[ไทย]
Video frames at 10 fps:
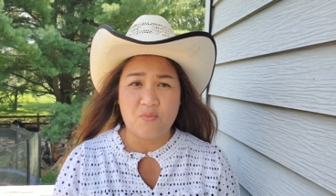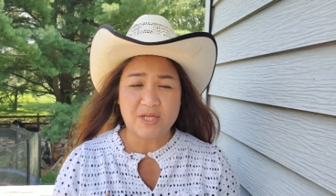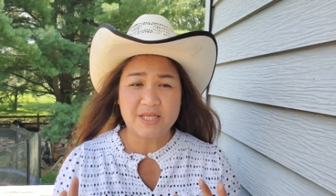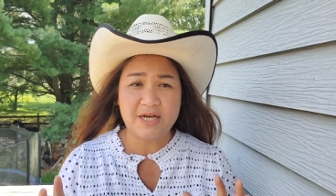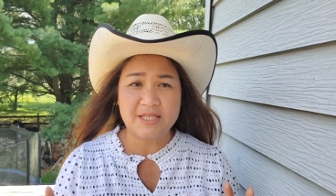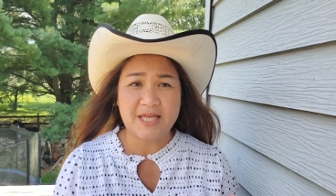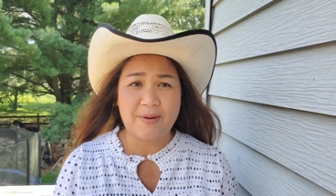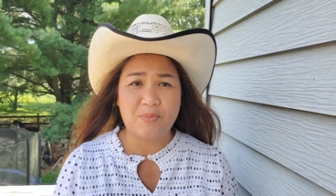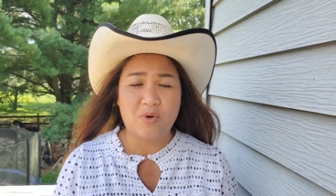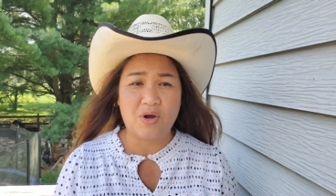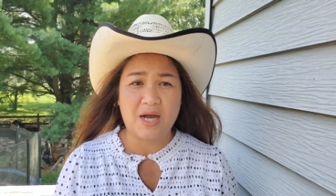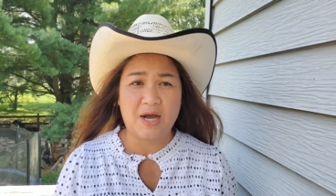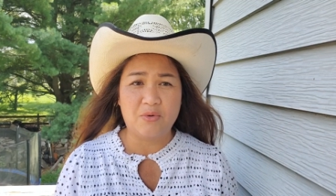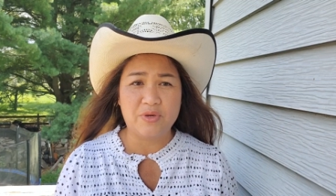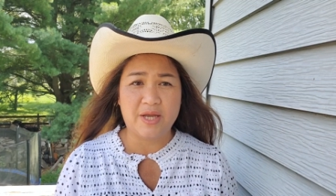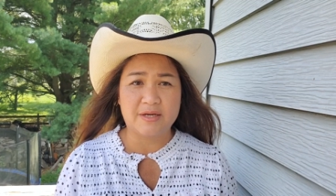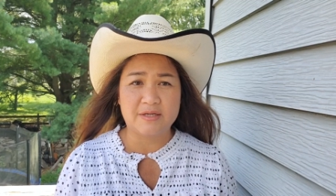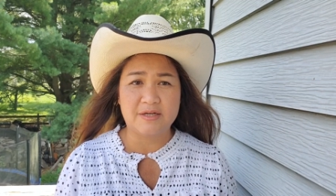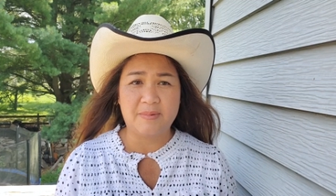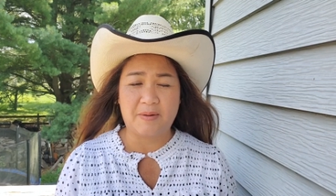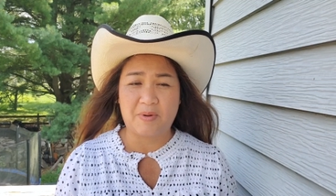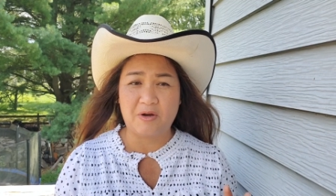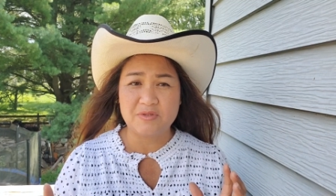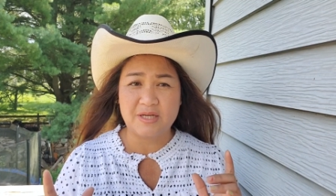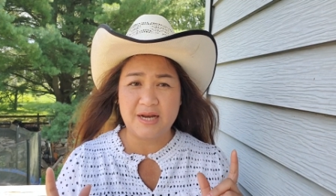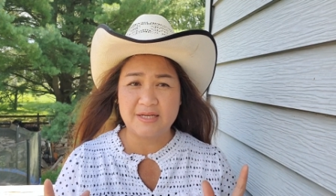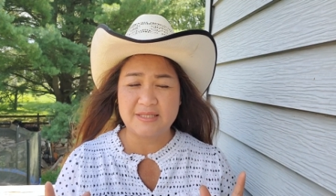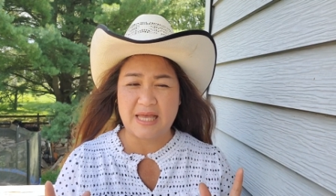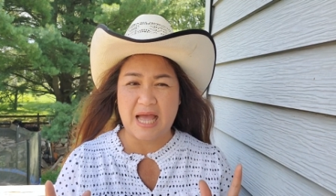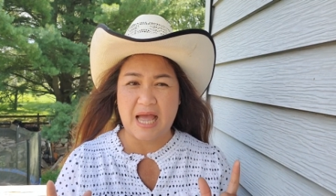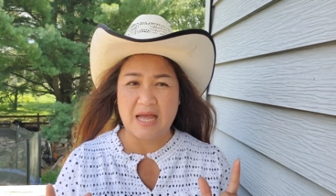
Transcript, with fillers: วัฒนธรรมของเขาเนี่ยคือแบบเขาจะรักษา